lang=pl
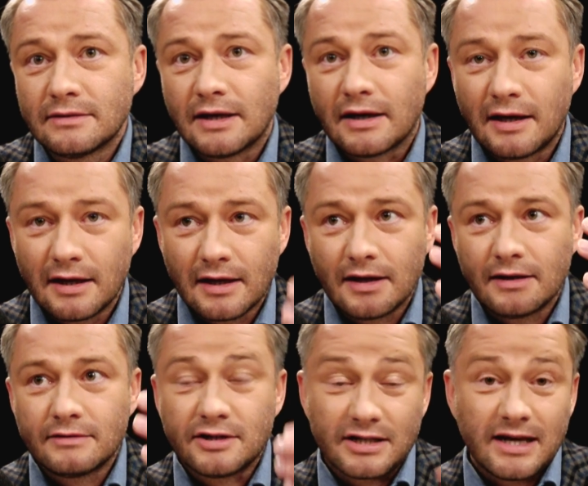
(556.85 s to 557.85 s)
takie
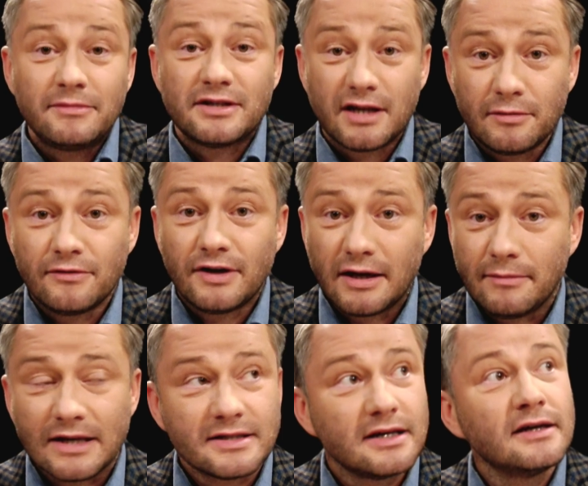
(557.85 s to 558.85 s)
czasami zdejmowanie
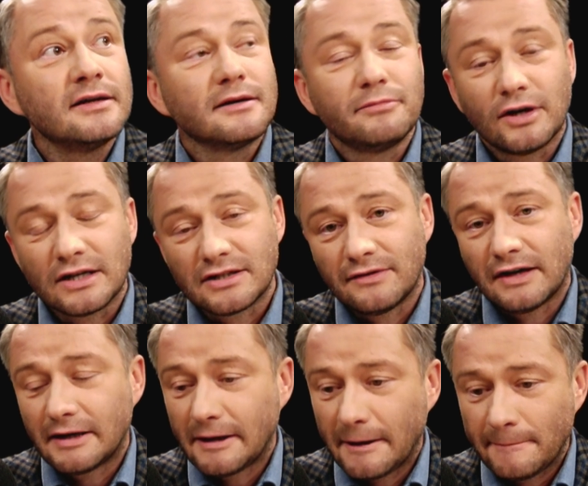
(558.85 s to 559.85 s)
masek,
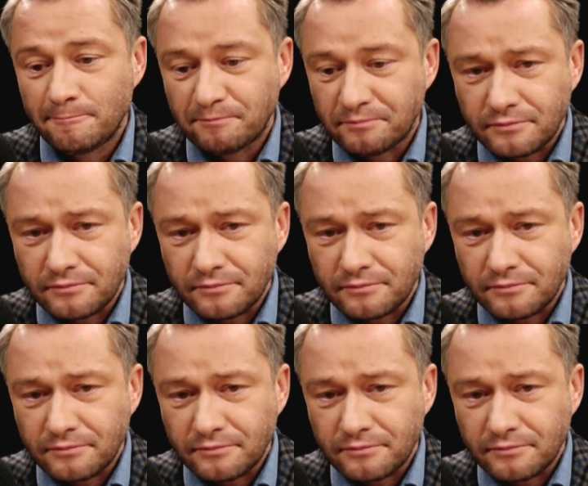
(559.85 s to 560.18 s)
pokazywanie